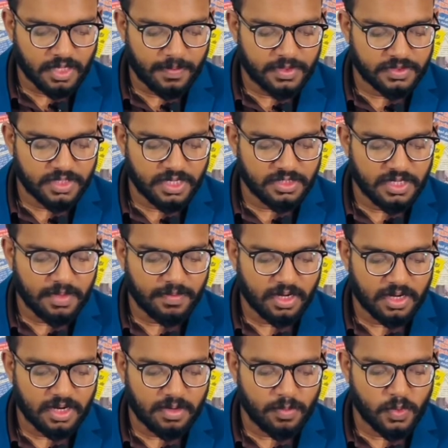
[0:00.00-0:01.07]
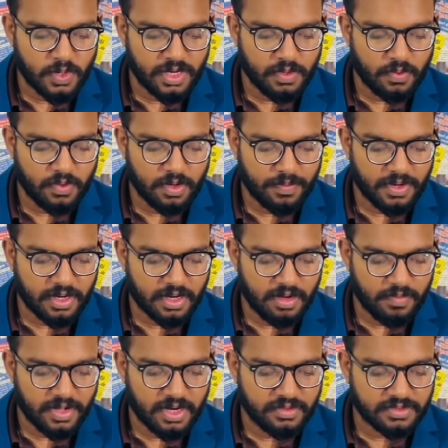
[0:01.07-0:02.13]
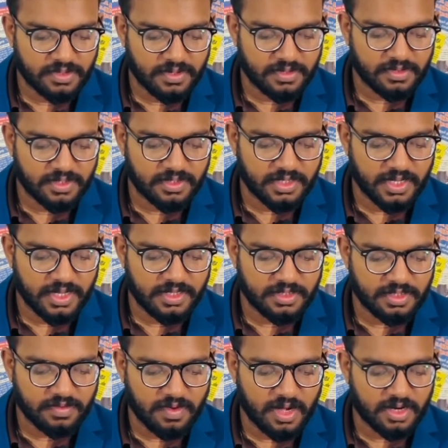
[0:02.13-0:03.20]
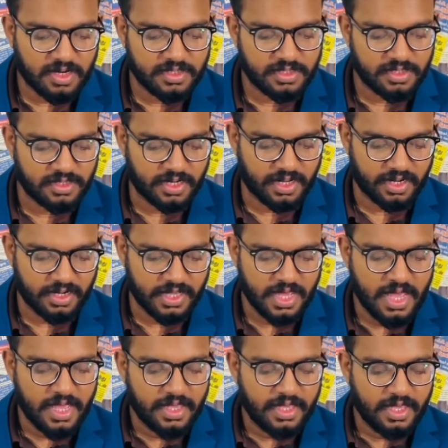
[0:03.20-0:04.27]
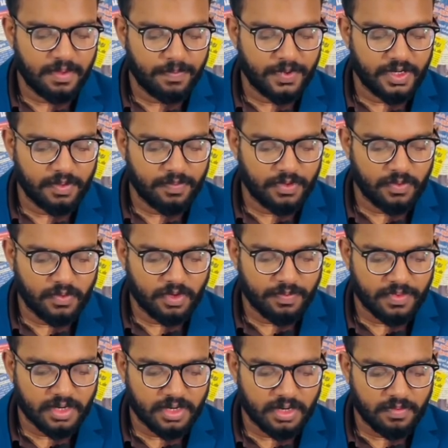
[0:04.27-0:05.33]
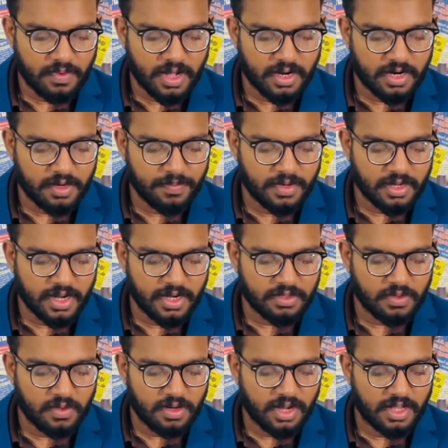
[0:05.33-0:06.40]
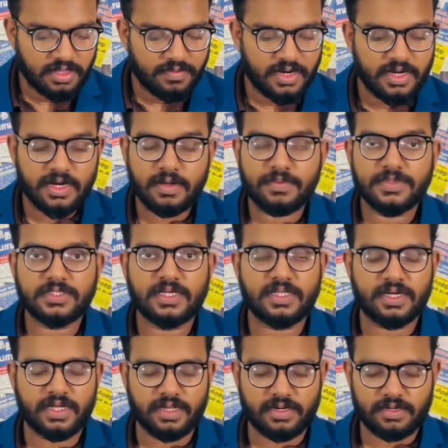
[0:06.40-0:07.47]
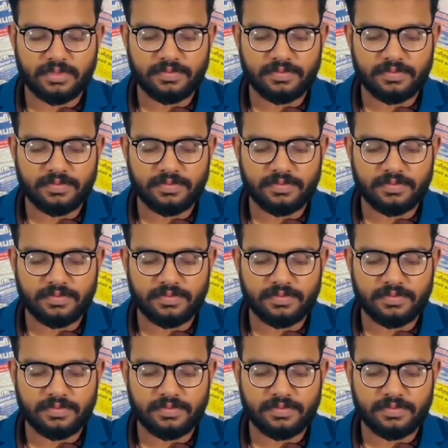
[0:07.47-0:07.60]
தமிழ் தேசிய மக்கள் முன்னணி உறுப்பினர்கள் வரவு செலவு எதிர்த்து வாக்களித்திருந்தனர் இபிடிபி உறுப்பினர்கள் வாக்கெடுப்பில் கலந்து கொள்ளாது வெளிநடப்பு செய்தனர்